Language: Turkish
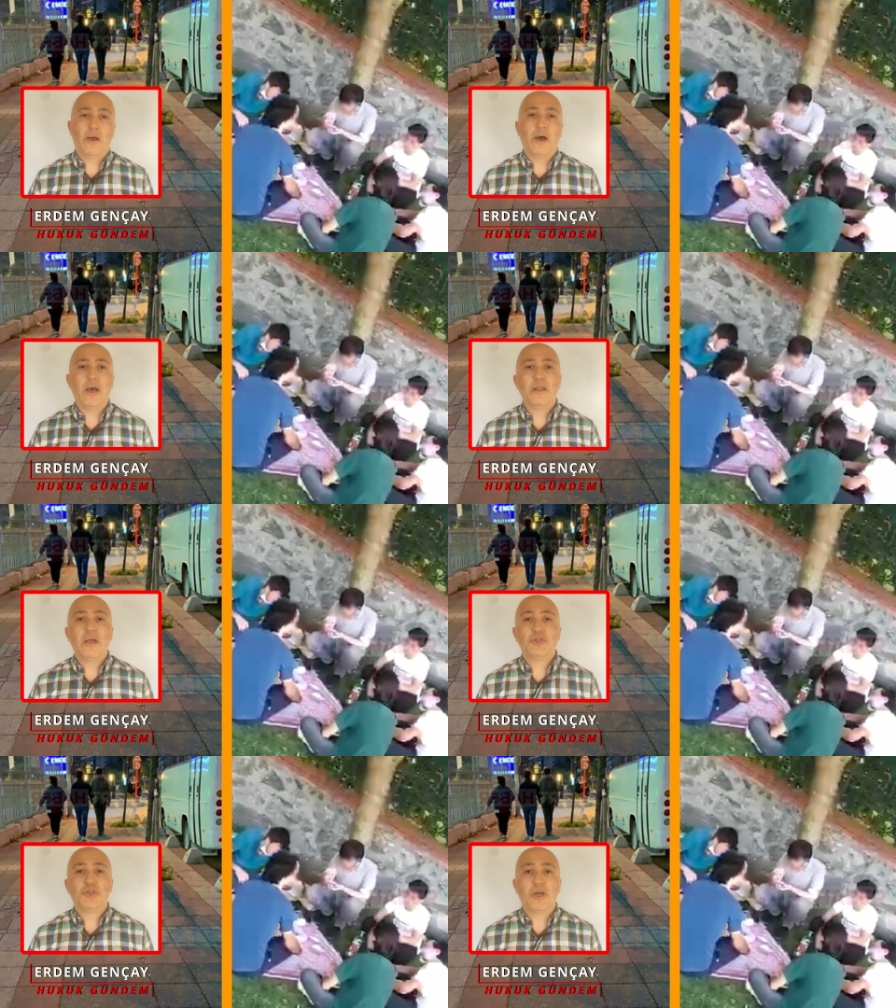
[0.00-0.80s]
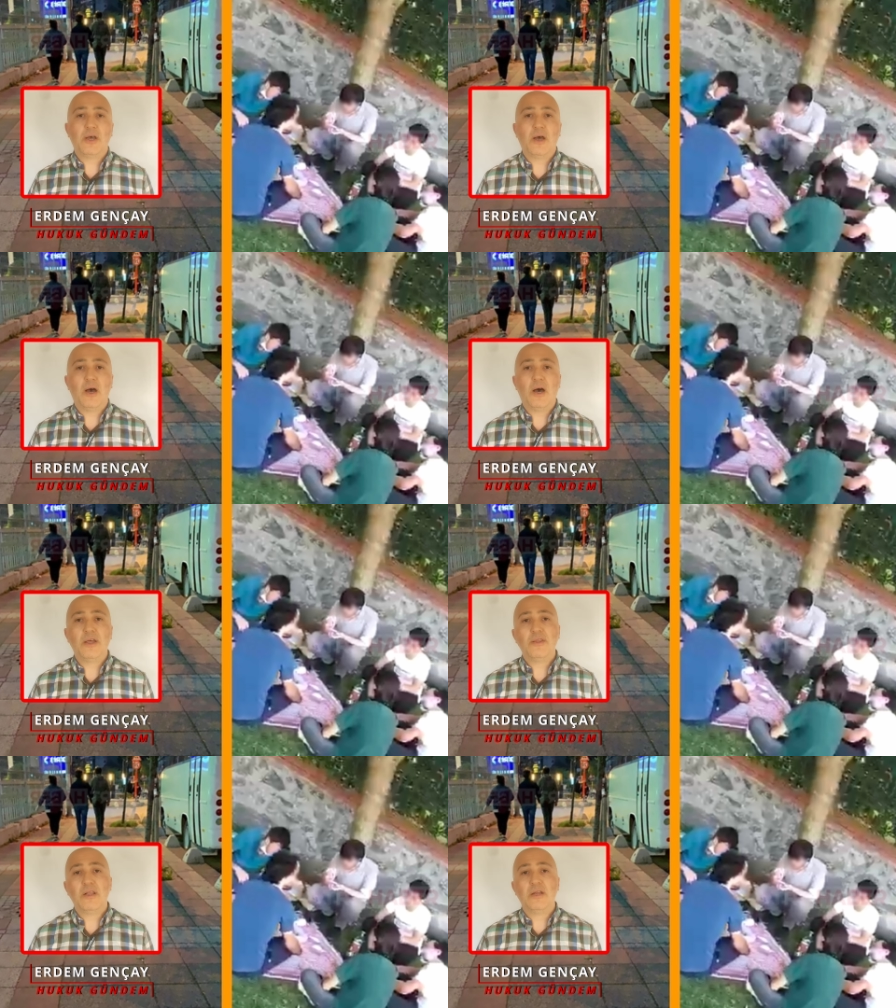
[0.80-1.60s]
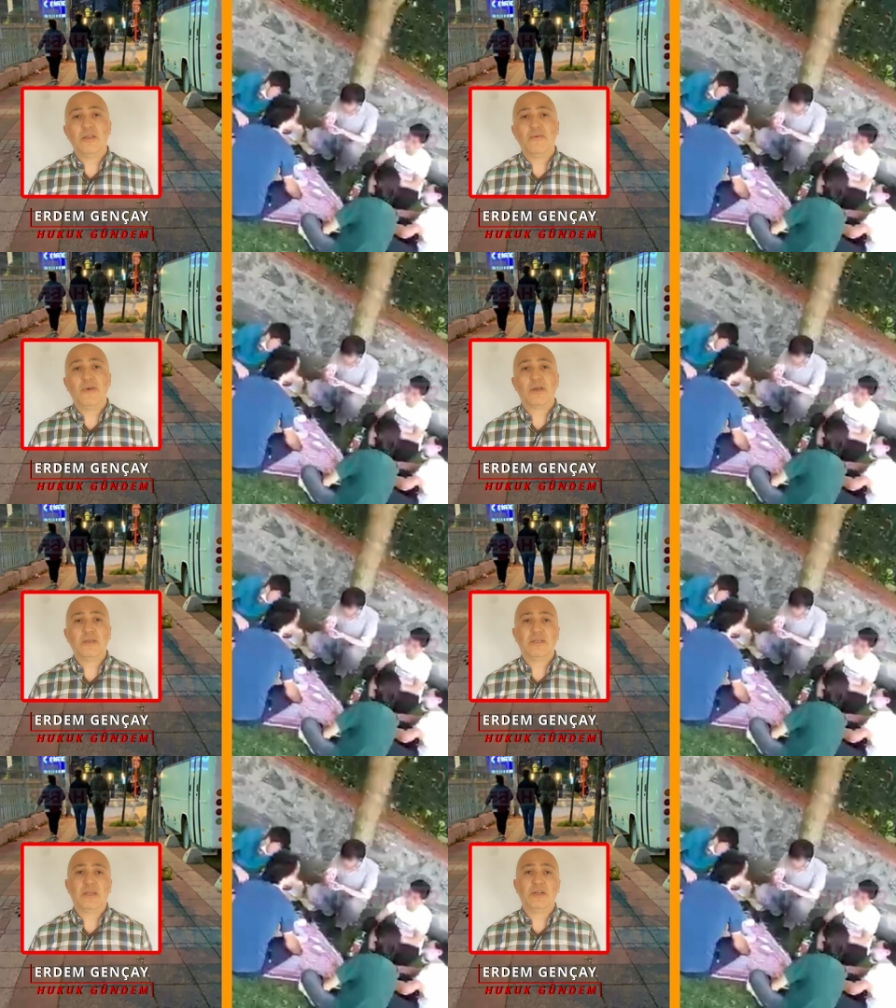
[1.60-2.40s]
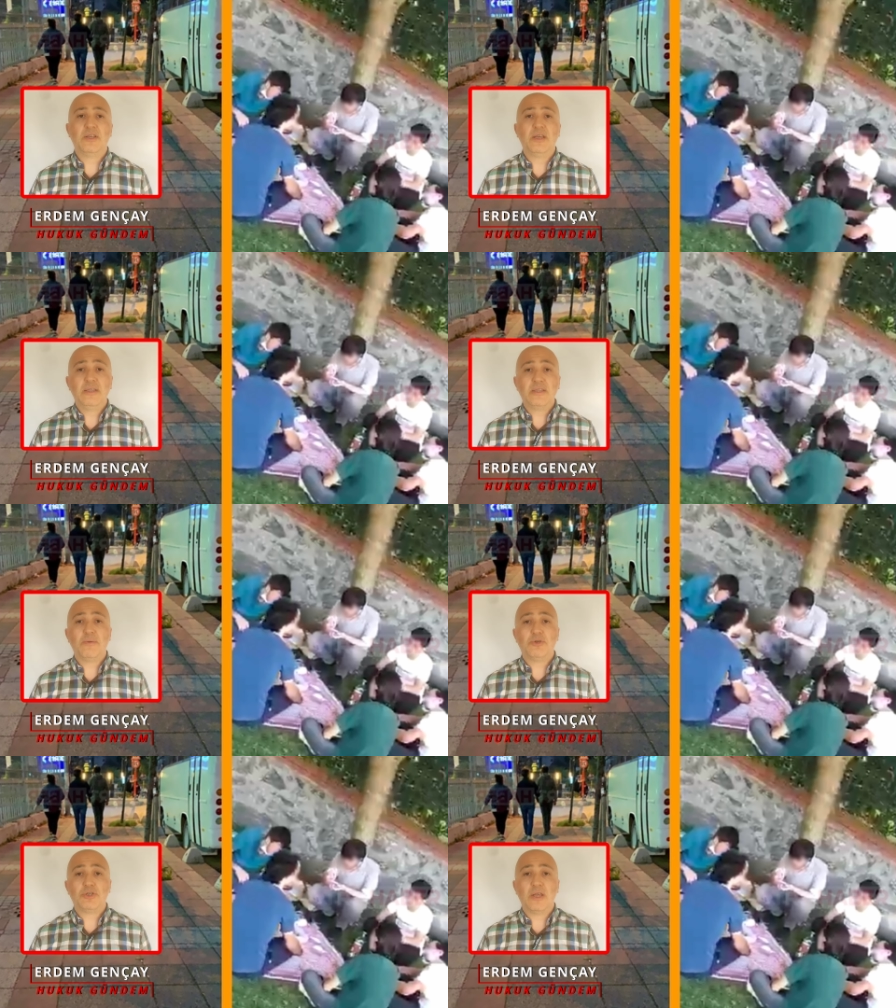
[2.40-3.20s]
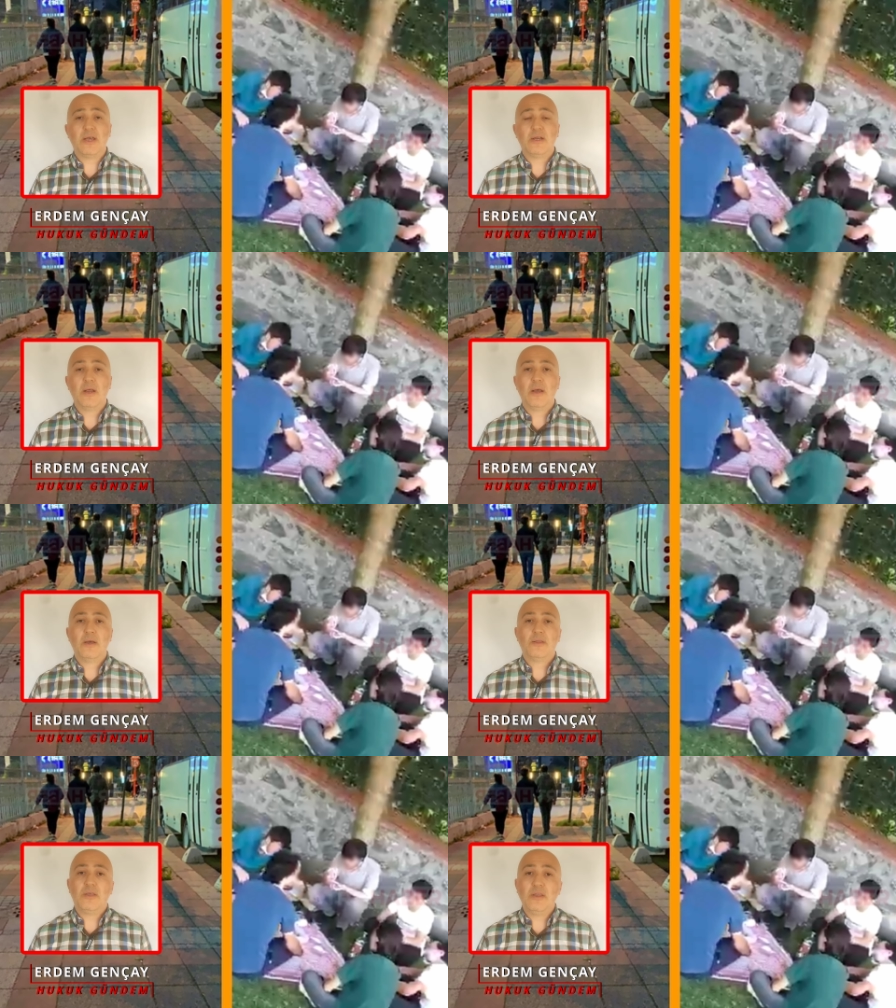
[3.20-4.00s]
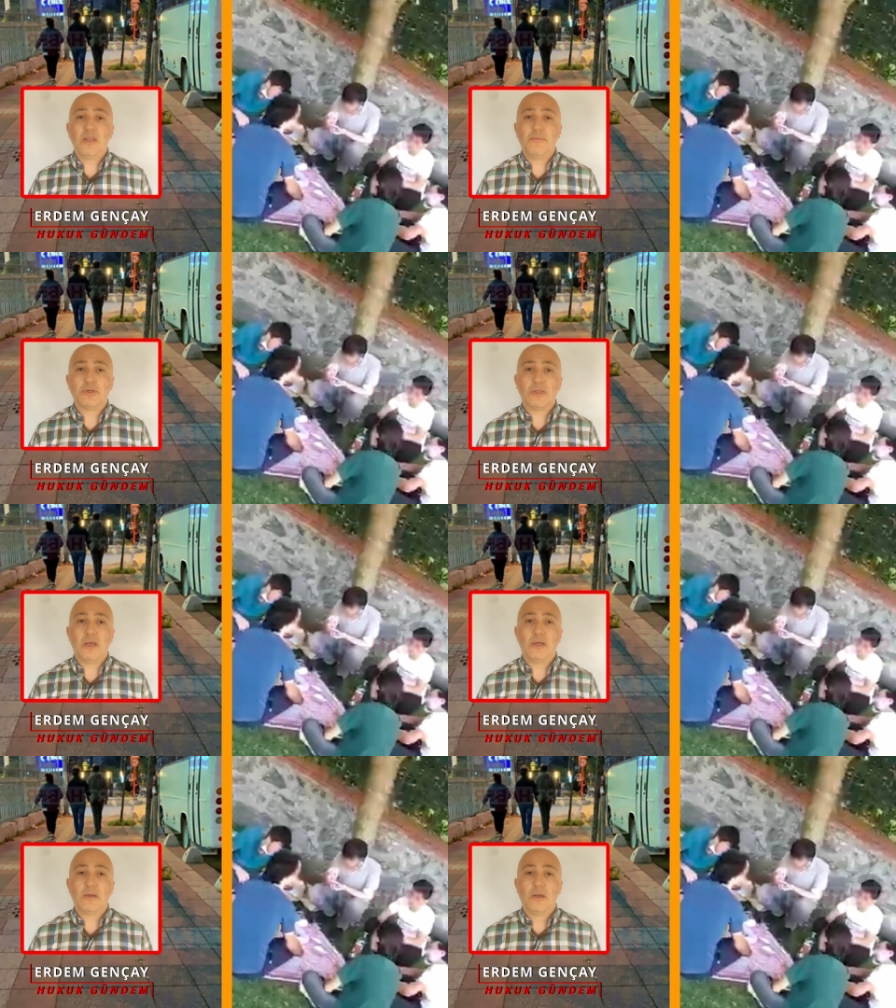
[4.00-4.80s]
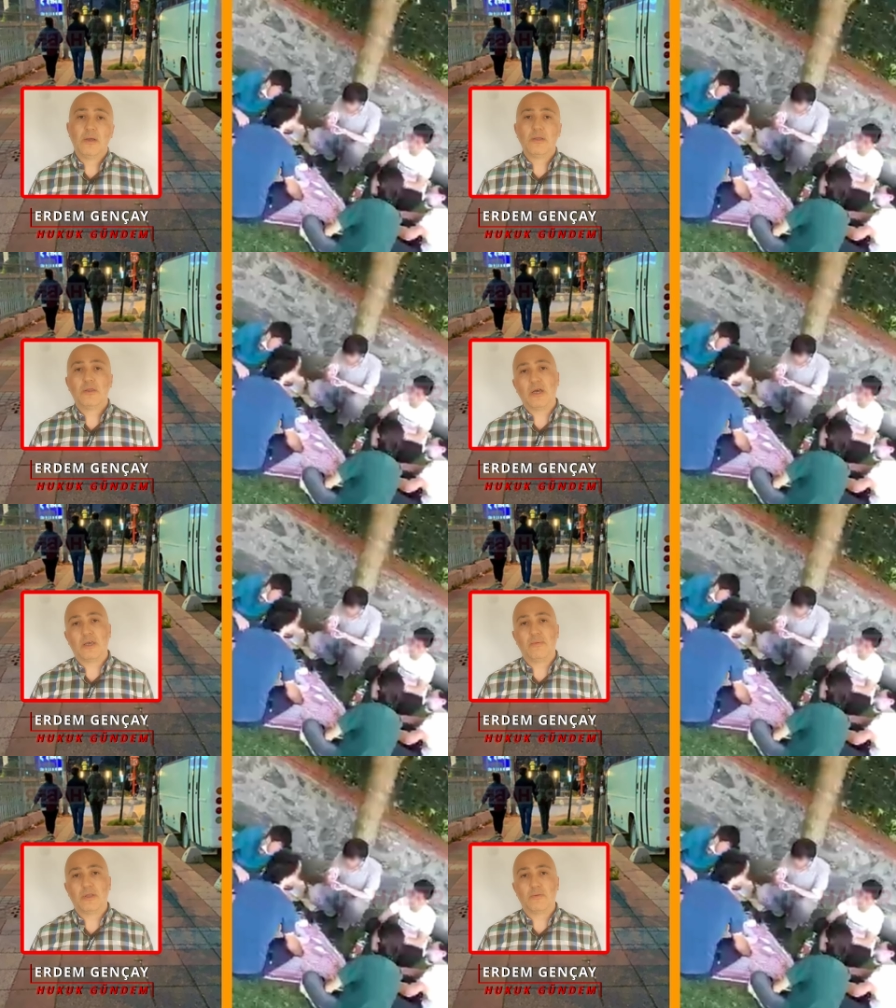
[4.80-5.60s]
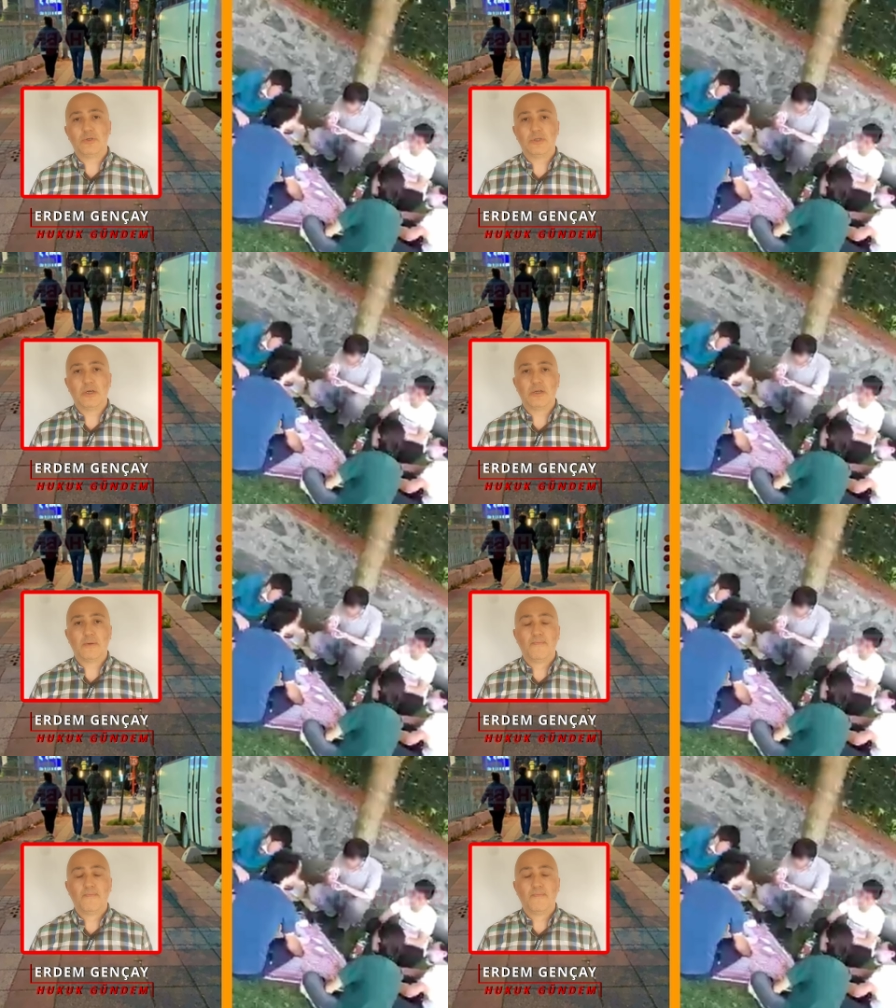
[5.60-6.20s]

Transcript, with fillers: Aylarca annelerini ve kızlarını izlemişler, dinlemişler, takip etmişler.